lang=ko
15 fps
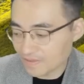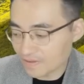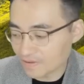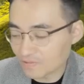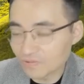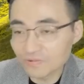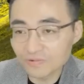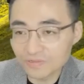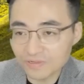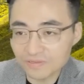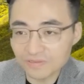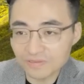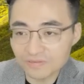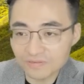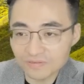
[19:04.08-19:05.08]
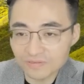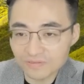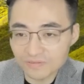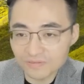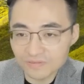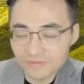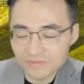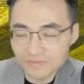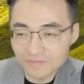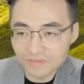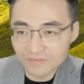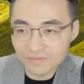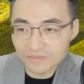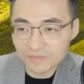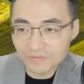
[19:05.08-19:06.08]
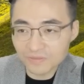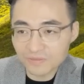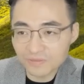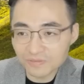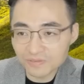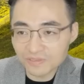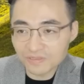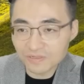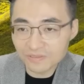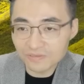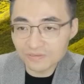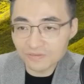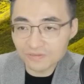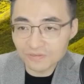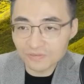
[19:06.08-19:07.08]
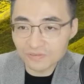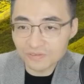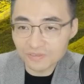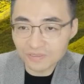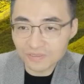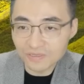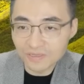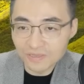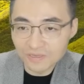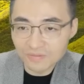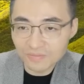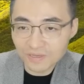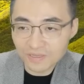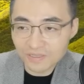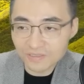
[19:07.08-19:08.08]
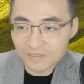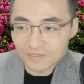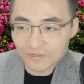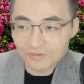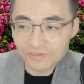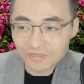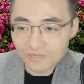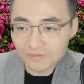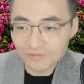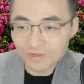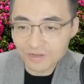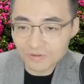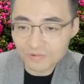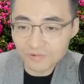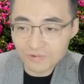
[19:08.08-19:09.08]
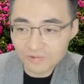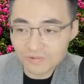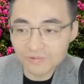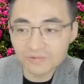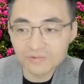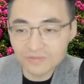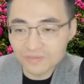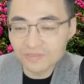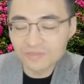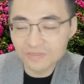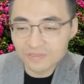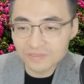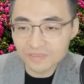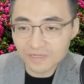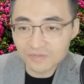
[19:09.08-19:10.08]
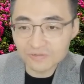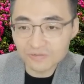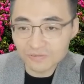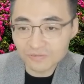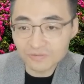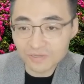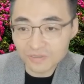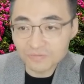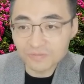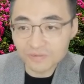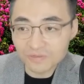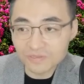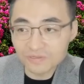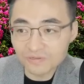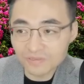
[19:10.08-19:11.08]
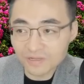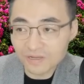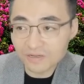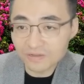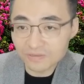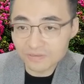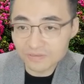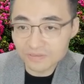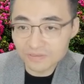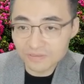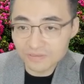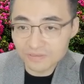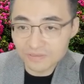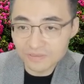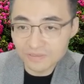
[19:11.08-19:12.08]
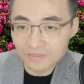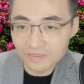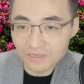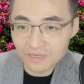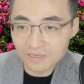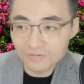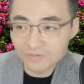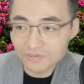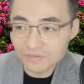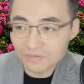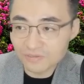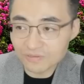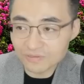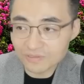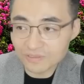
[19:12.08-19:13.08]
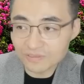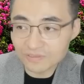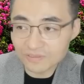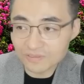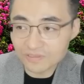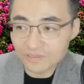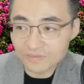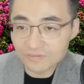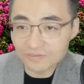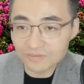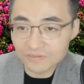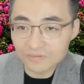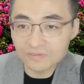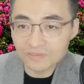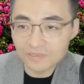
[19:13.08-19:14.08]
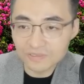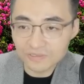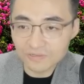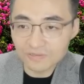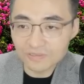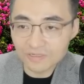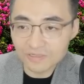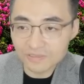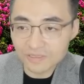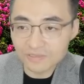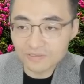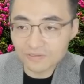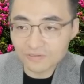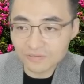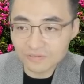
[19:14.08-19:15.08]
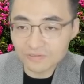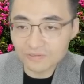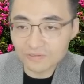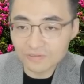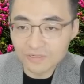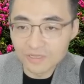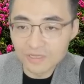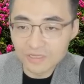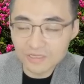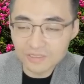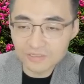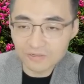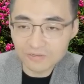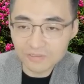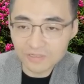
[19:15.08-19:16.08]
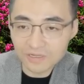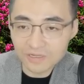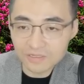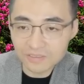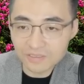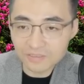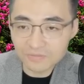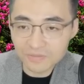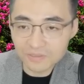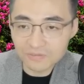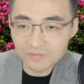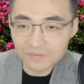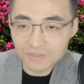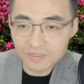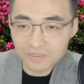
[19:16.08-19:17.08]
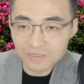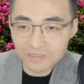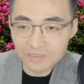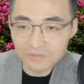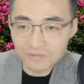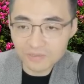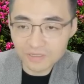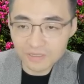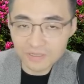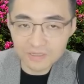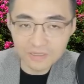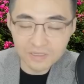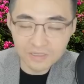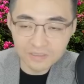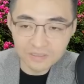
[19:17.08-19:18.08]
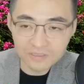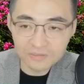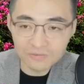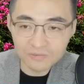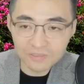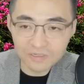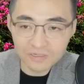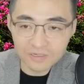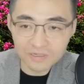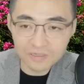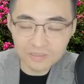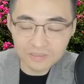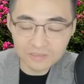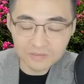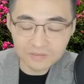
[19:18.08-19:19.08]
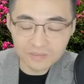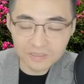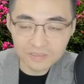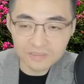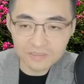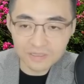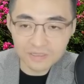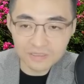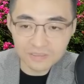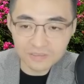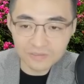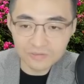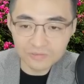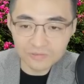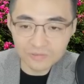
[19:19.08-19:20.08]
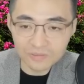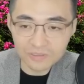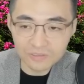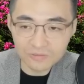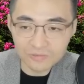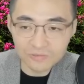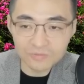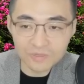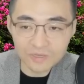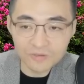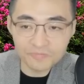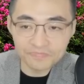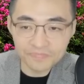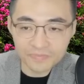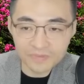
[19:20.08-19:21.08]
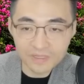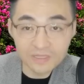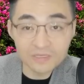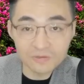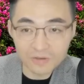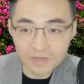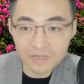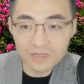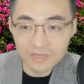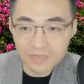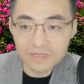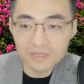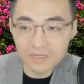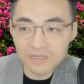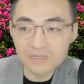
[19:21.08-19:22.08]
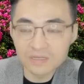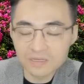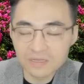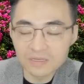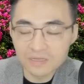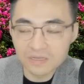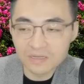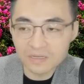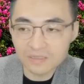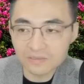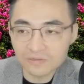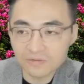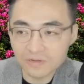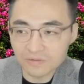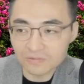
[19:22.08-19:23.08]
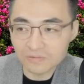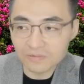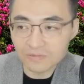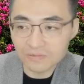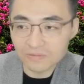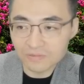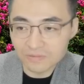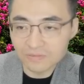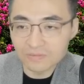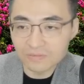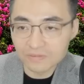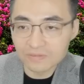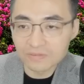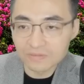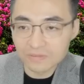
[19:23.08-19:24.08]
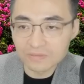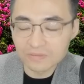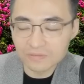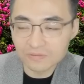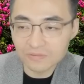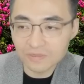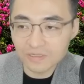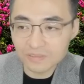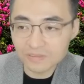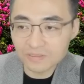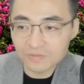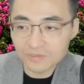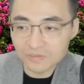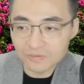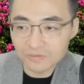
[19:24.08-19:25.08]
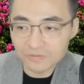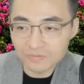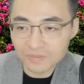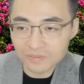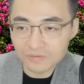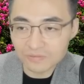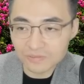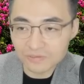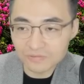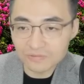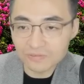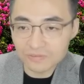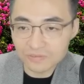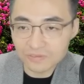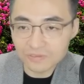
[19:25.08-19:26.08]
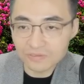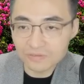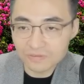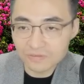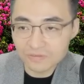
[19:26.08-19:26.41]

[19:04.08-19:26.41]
그걸 나타내는 거예요. 그래서 한미반도체가 하는 건 요런 이제 패키지 절단도 하고, 자르고, 웨이퍼, 이거 다 이 A부터 Z까지 하는 거죠. 절단, 세척, 건조. 이 절단 장비는 원래 일본의 디스코사가 하는데, 이것도 이제 요즘에 내재화 하는 것 같고. 요게 핵심이죠, 반도체 후공정.